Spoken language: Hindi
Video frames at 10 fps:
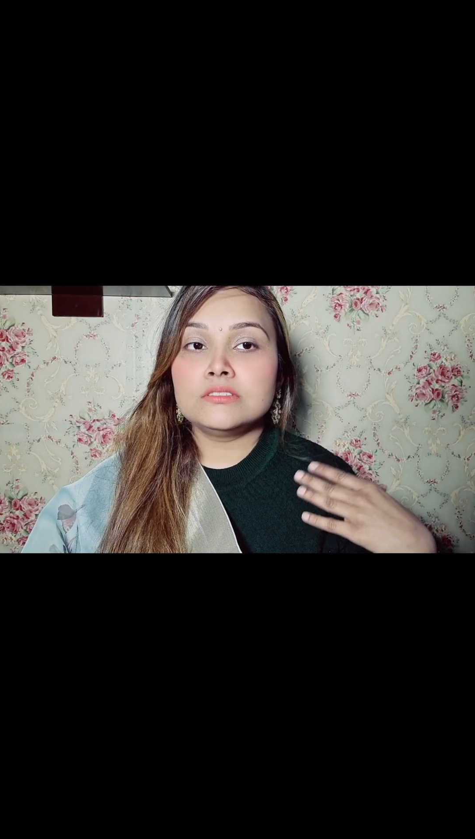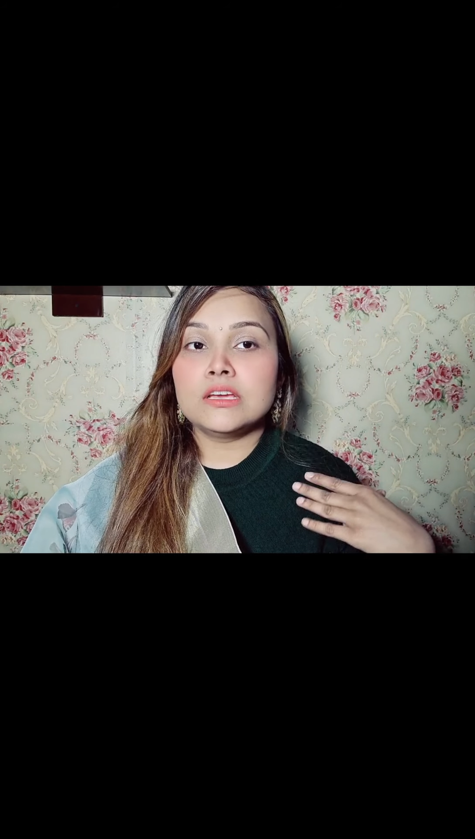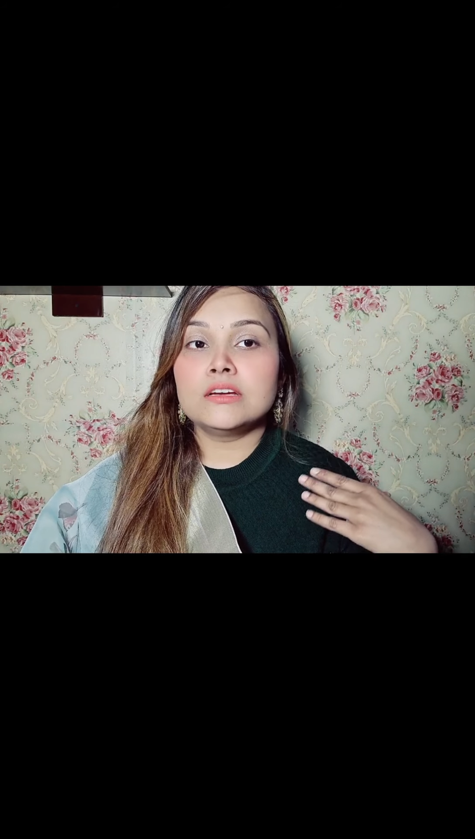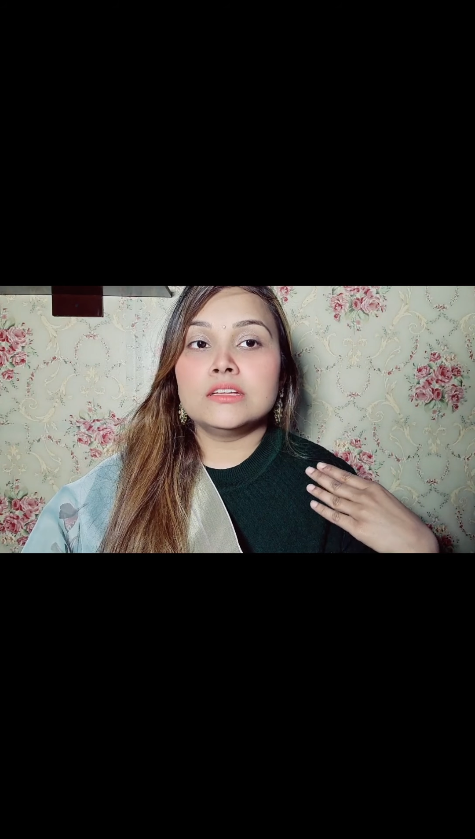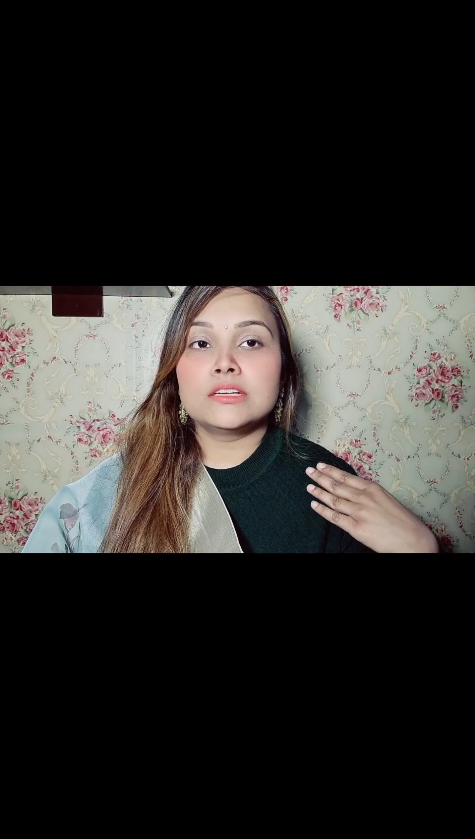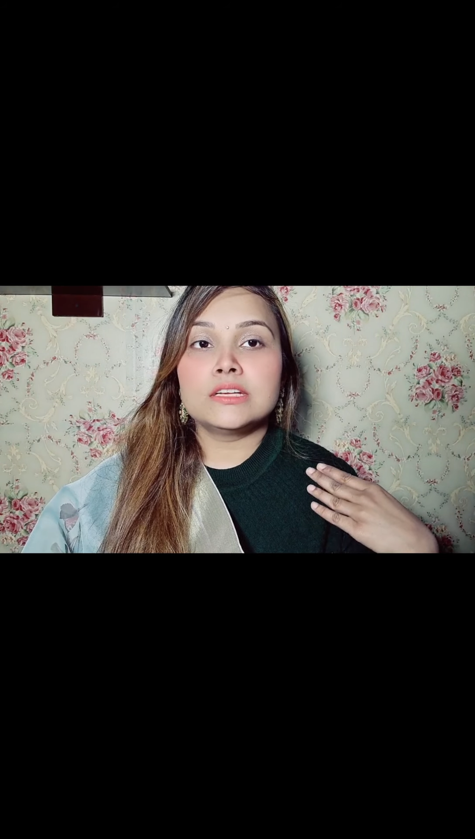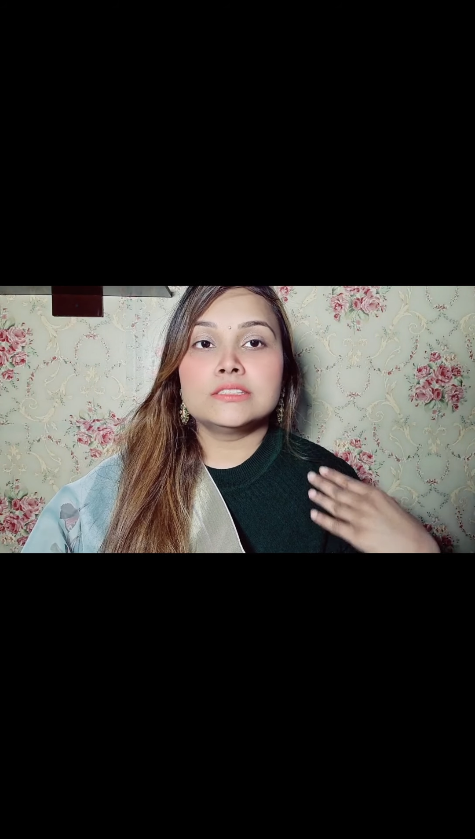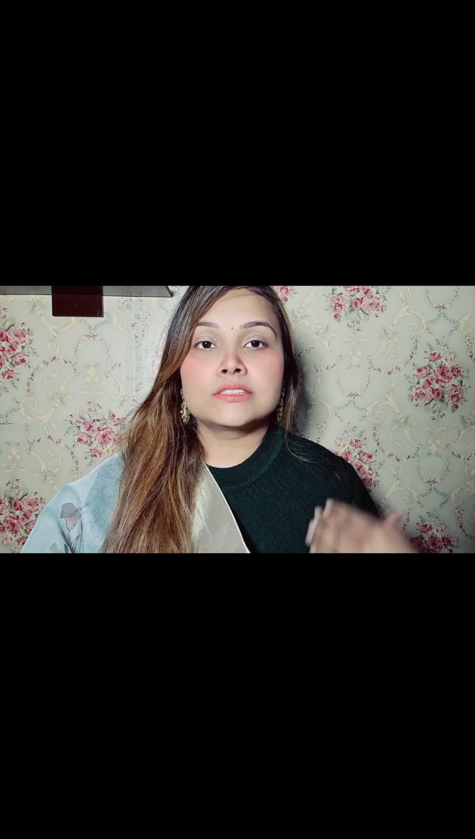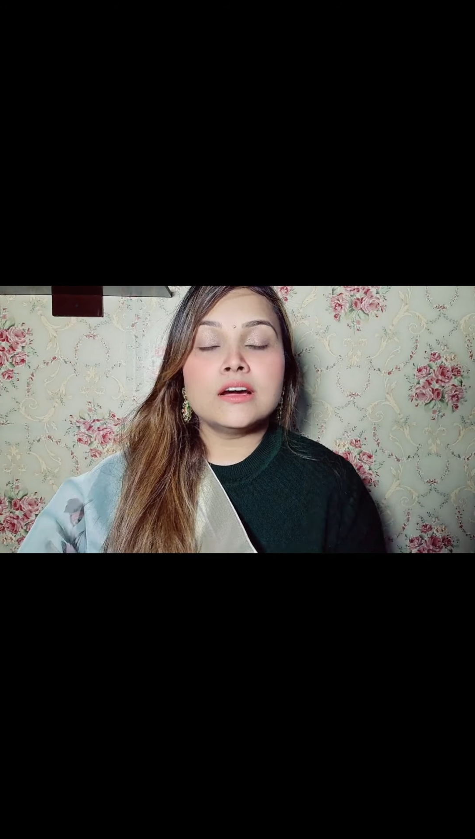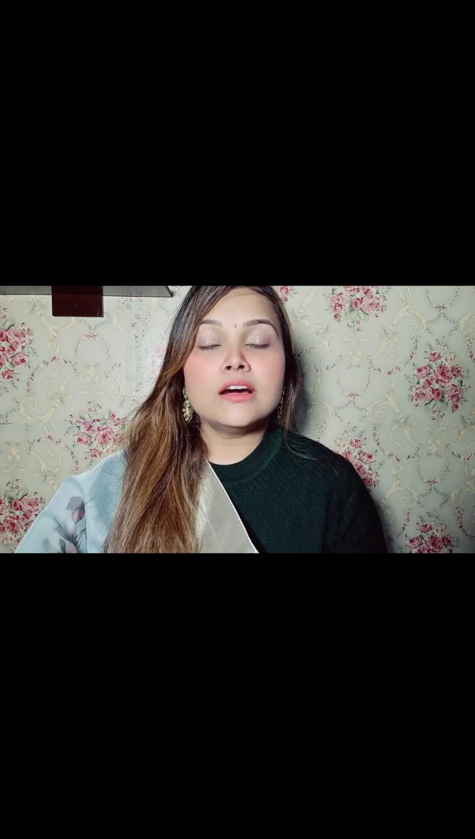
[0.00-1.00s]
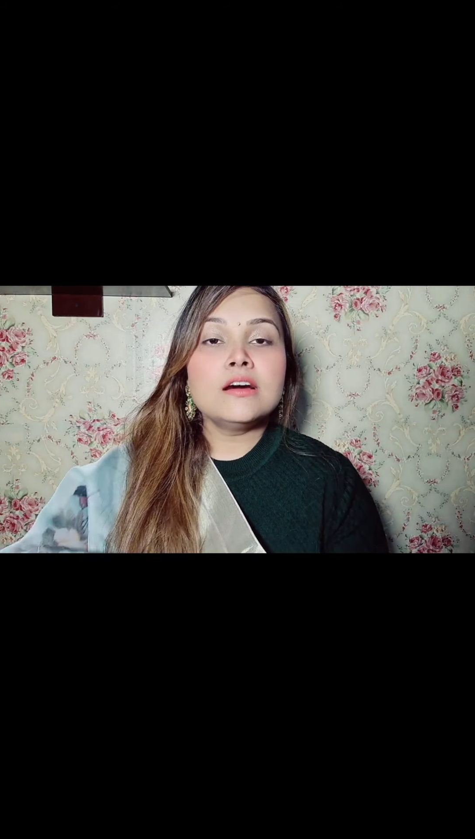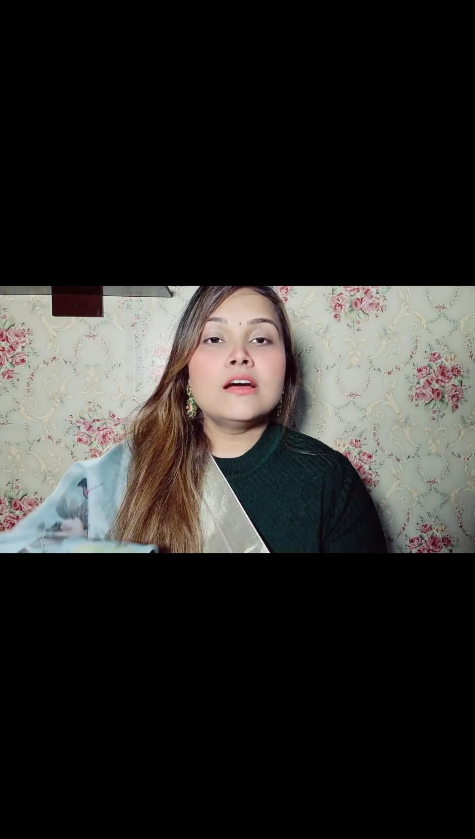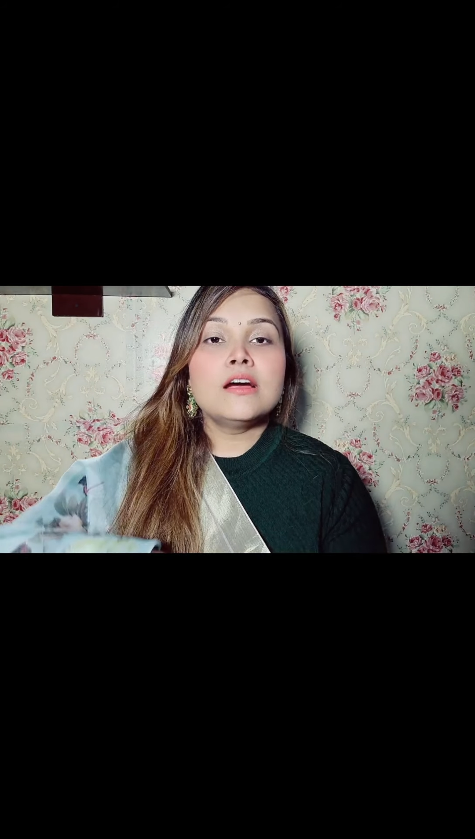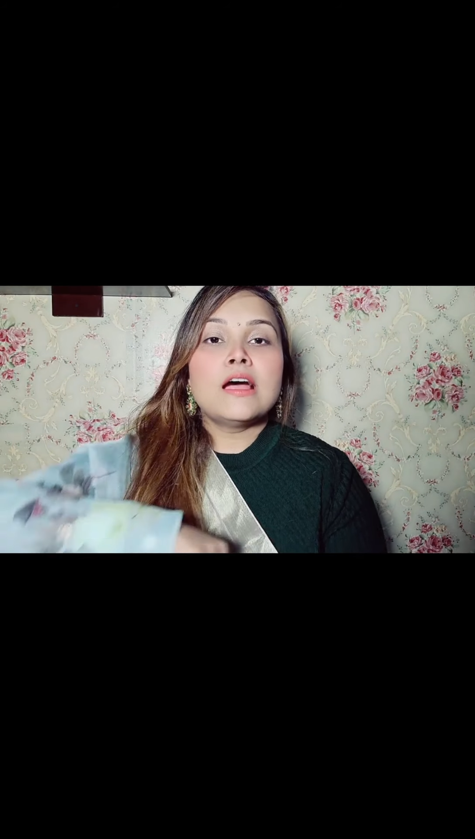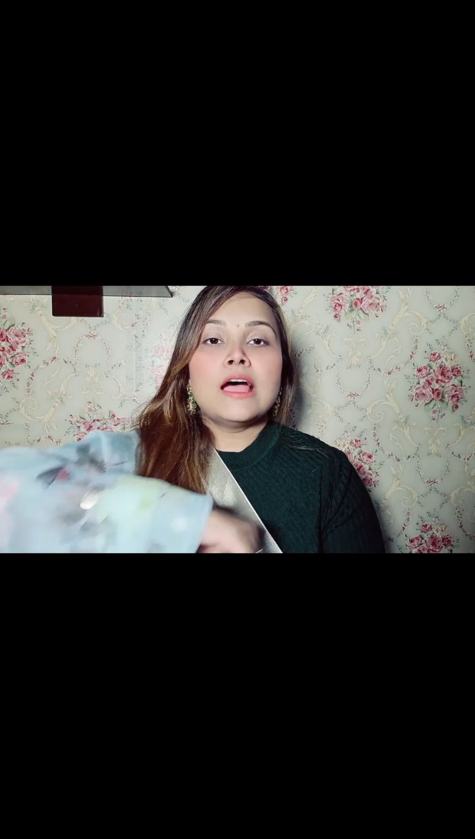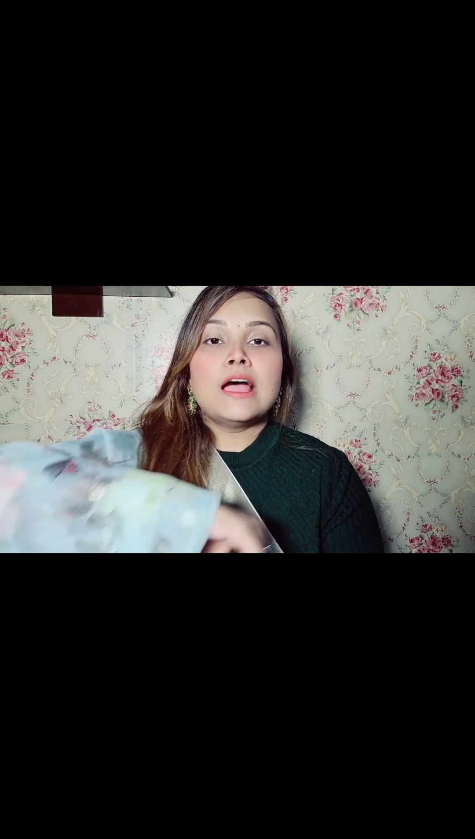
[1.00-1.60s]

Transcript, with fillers: ये ये कलर है इसका